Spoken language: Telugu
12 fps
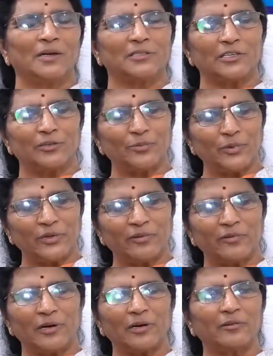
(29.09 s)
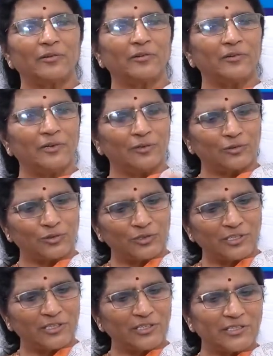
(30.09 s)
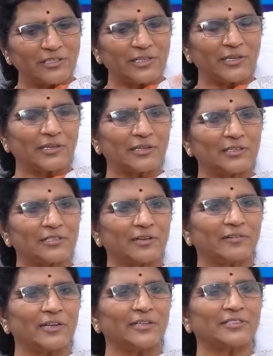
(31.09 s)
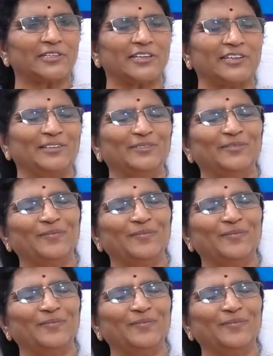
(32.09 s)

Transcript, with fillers: ఆ చనిపోయిన వాళ్ళని ఎవరో వీళ్ళు సృష్టి చేశారు కదా శివరాజ్కి